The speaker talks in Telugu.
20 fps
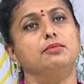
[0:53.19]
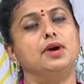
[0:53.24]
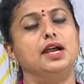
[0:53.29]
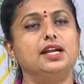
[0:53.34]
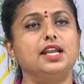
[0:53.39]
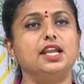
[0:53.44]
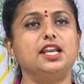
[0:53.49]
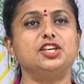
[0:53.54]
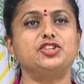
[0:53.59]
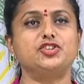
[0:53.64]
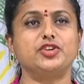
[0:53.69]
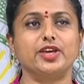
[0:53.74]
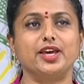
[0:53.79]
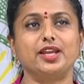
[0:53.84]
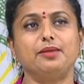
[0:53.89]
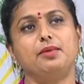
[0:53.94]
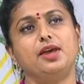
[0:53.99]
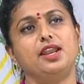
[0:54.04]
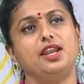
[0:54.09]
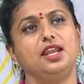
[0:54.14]
మండలి
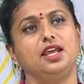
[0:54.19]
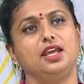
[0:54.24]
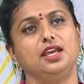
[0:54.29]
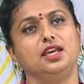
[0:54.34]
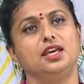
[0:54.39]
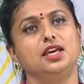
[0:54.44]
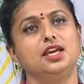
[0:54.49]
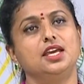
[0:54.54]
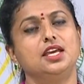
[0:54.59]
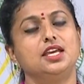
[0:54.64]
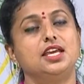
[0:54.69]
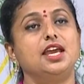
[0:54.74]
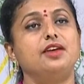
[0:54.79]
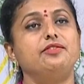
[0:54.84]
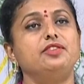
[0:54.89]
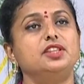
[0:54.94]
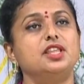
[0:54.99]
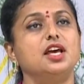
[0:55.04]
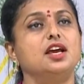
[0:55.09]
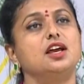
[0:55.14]
చైర్మన్ని ఏ
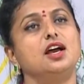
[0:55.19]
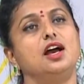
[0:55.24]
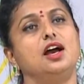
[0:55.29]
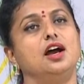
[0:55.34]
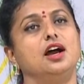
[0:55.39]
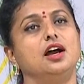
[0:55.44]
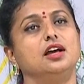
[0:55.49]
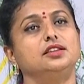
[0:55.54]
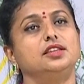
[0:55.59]
విధంగా